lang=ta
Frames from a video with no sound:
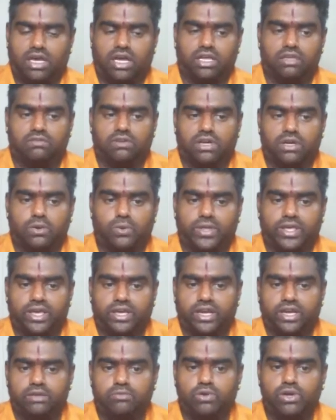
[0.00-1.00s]
இவங்களுடைய
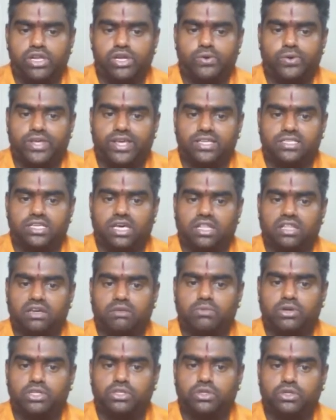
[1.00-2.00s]
கனிமொழியினுடைய
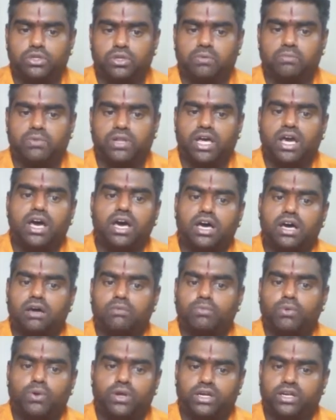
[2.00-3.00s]
ஜாதகம் எடுத்துட்டோம்னா
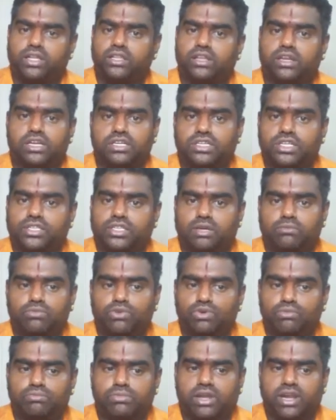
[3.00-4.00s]
பூரட்டாதி நட்சத்திரம்
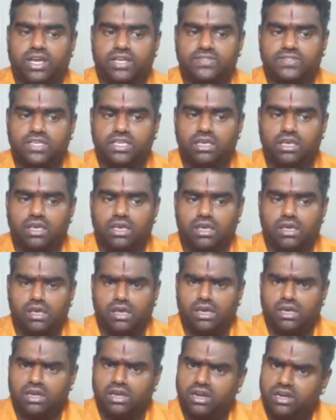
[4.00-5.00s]
கும்பராசி
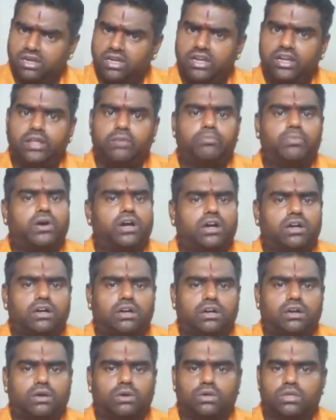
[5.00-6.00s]
கண்டிப்பாக
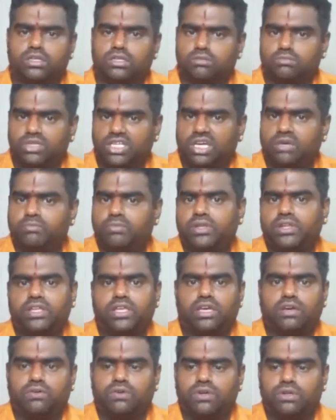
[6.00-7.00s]
ஒரு மிகப்பெரிய
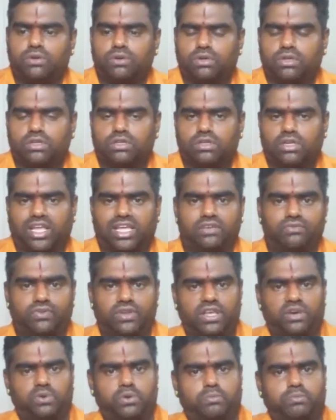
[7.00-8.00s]
அவங்களுக்கு ஒரு
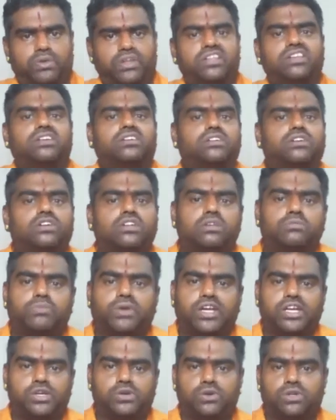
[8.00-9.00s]
லைஃப்லேயே ஒரு பெரிய டேர்னிங்
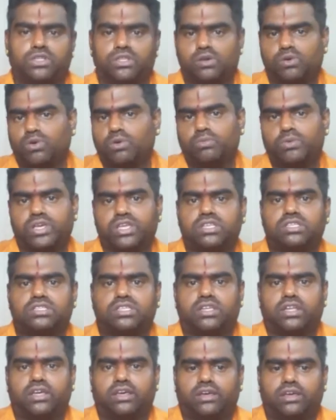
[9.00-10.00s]
பாயிண்ட் ஒன்று இந்த குரு
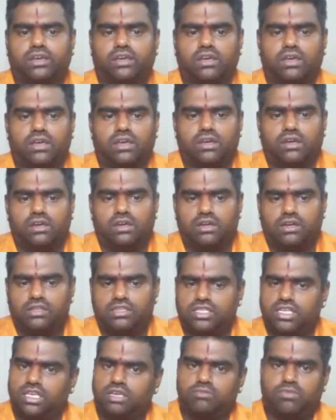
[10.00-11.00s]
பயிற்சியில்
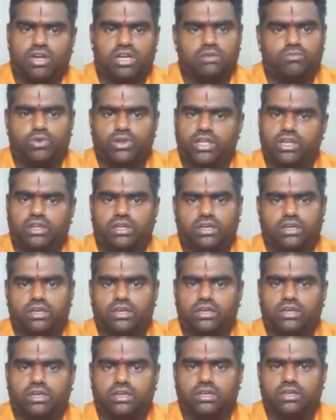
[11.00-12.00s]
நிச்சயமான முறையில்
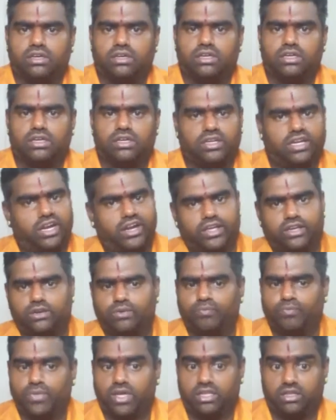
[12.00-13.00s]

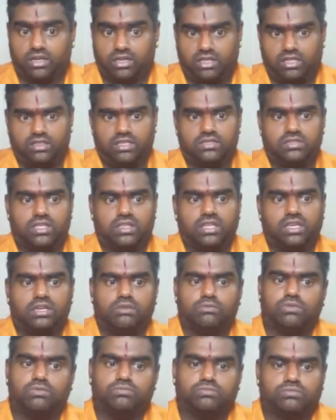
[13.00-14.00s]
நடக்கும் அதில் எந்த
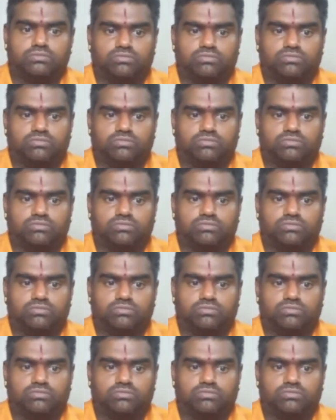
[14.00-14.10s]
சந்தேகமும்